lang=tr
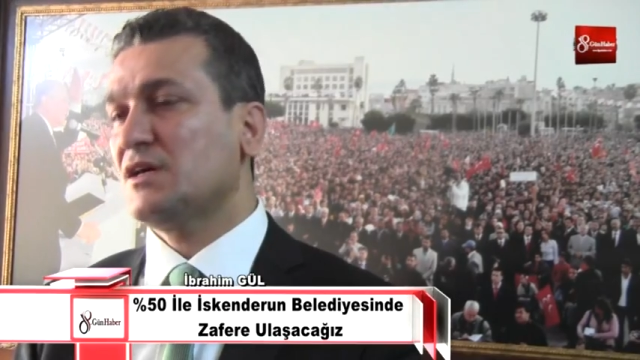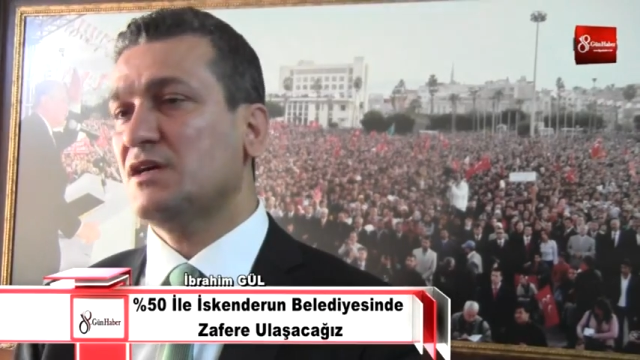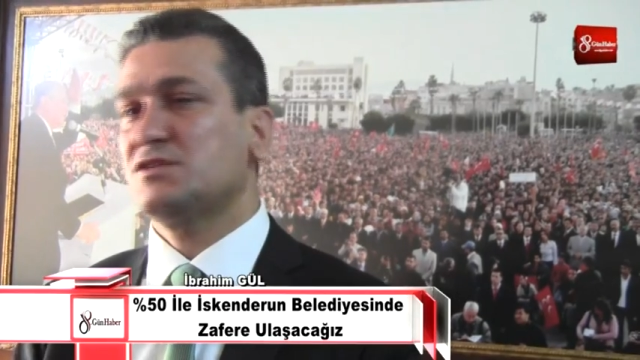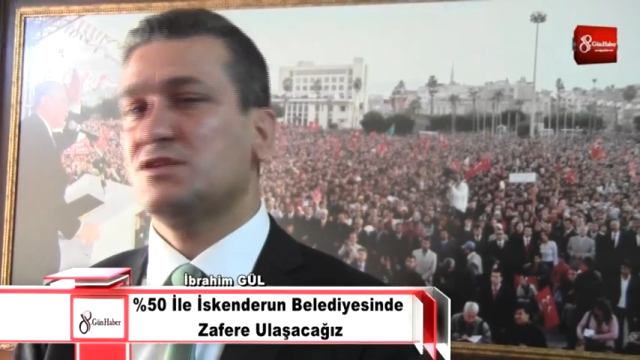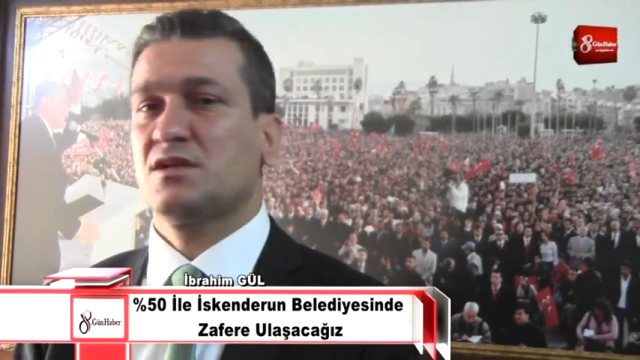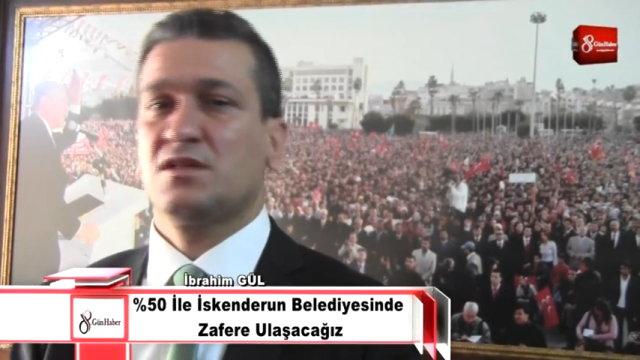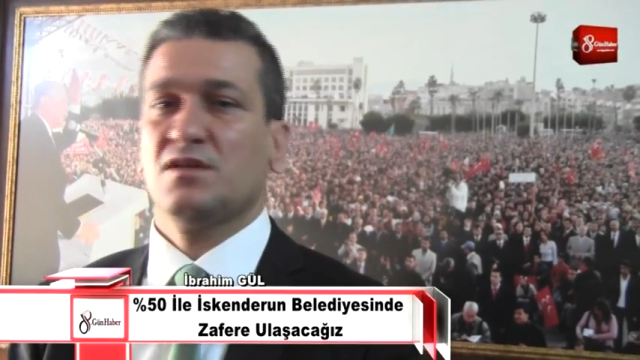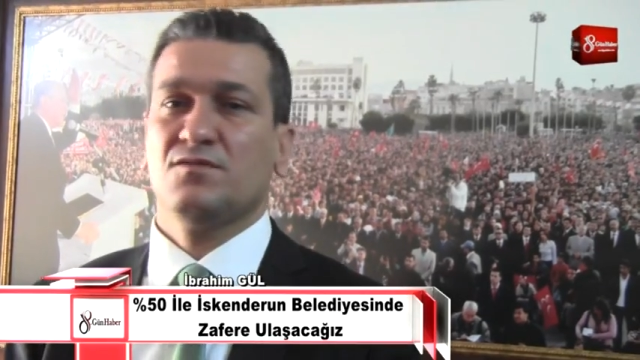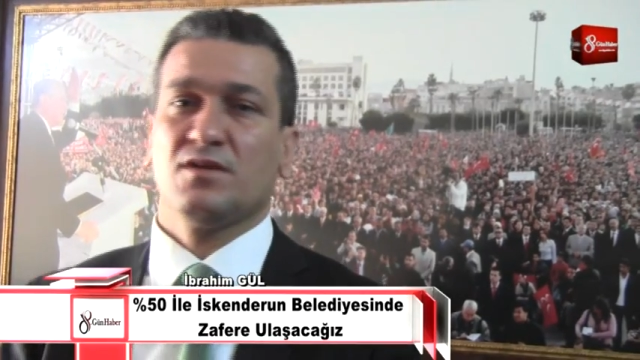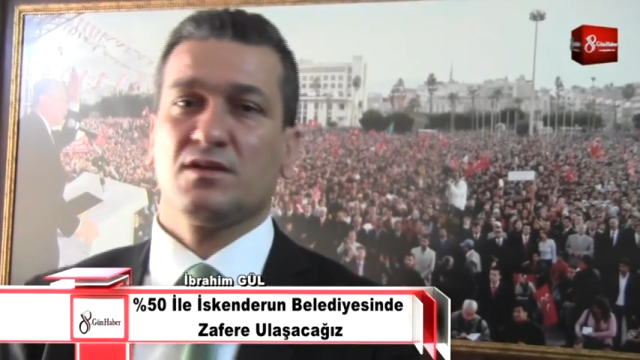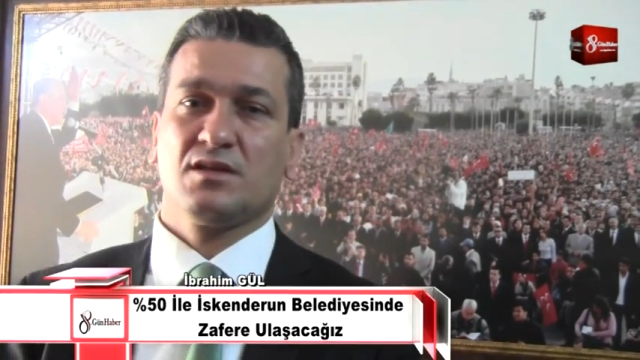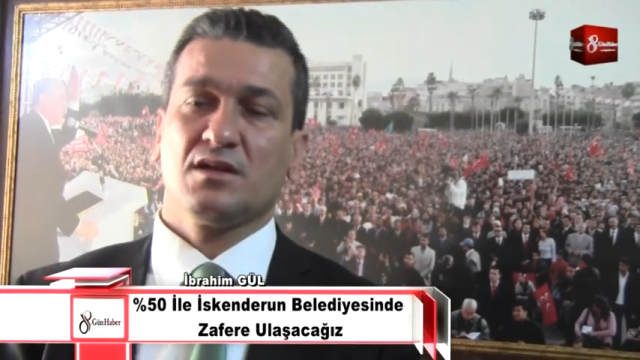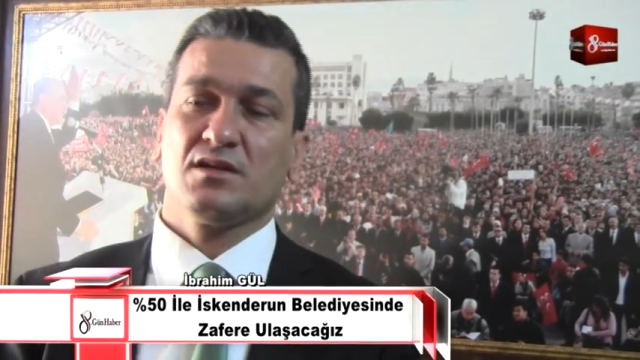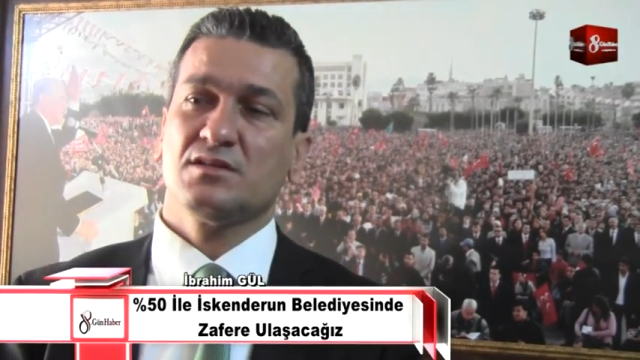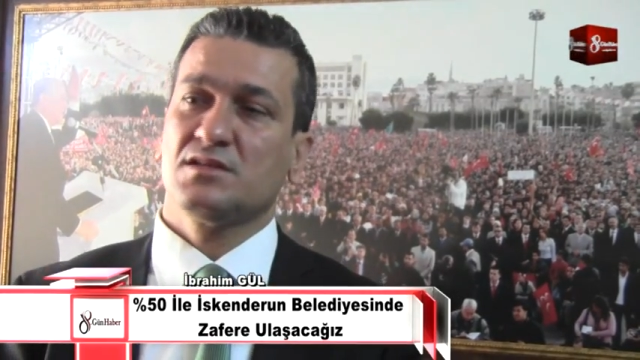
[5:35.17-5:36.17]

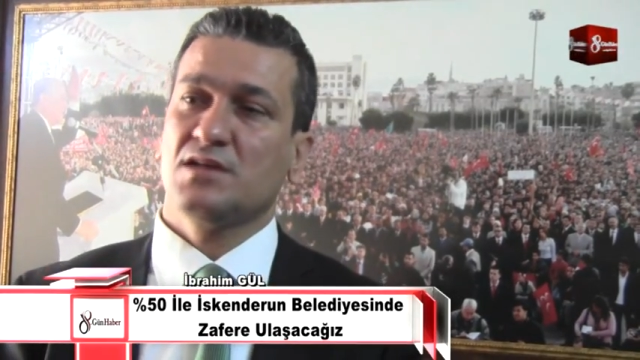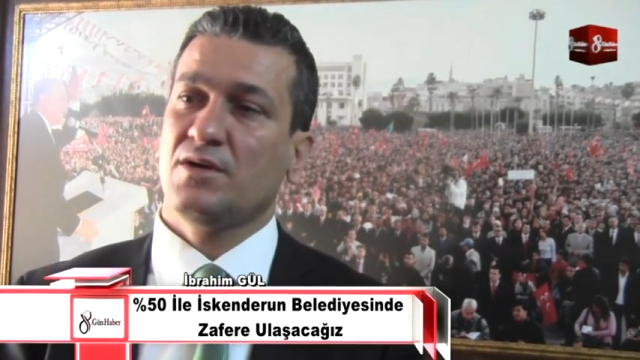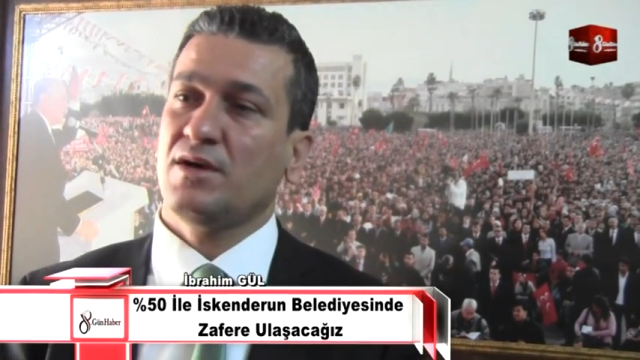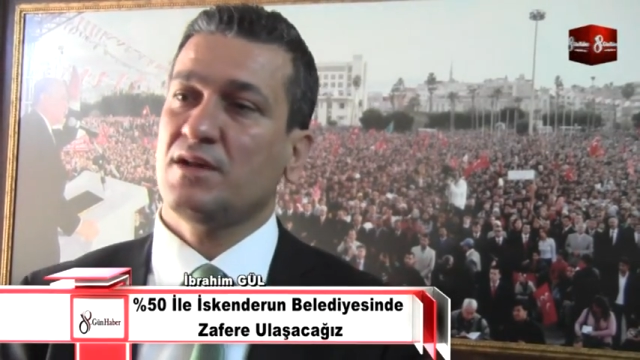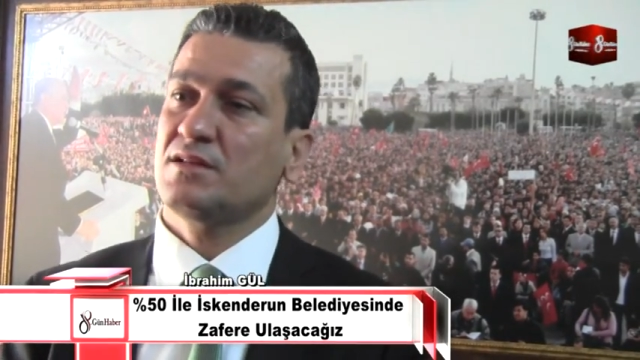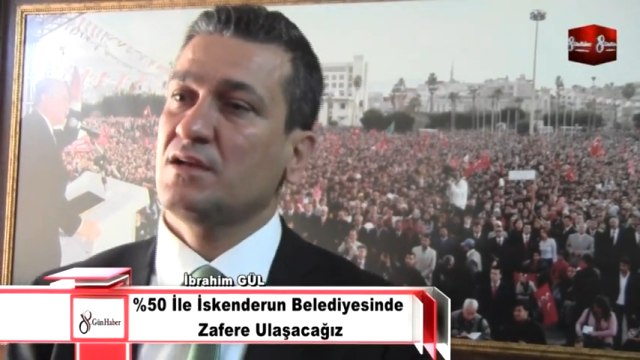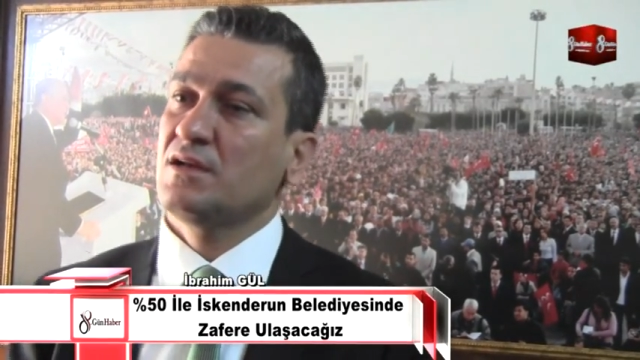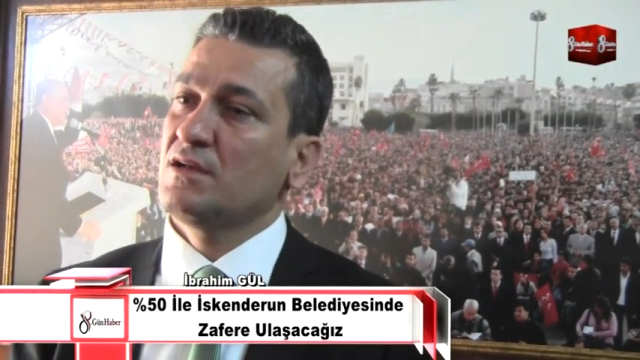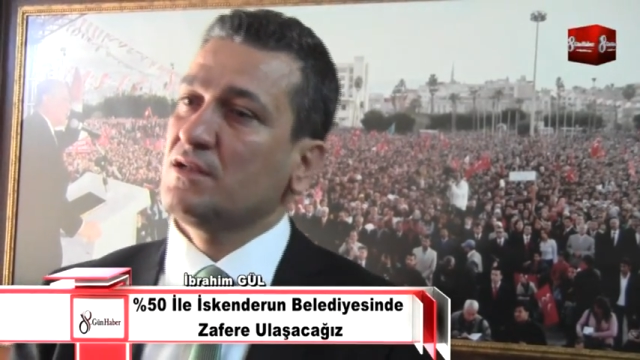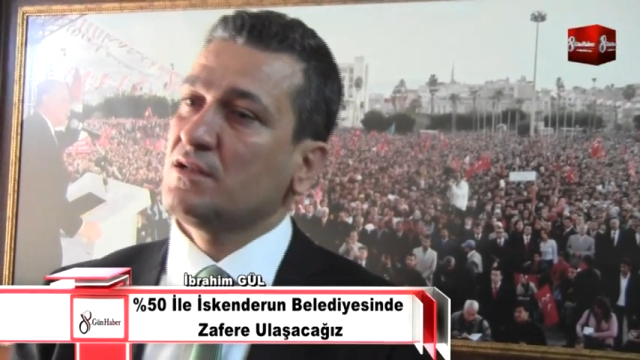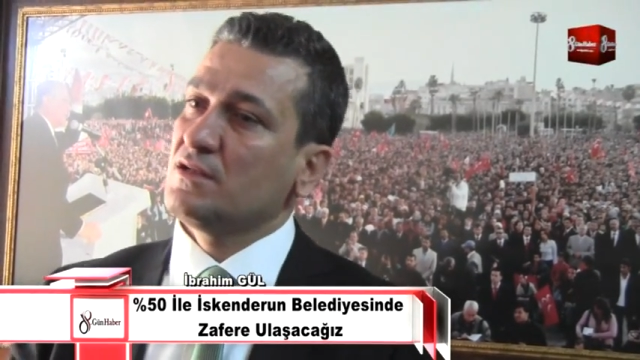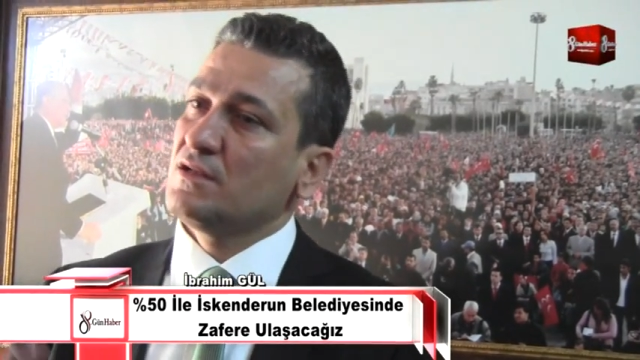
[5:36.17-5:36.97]
gerçekten vatanını seven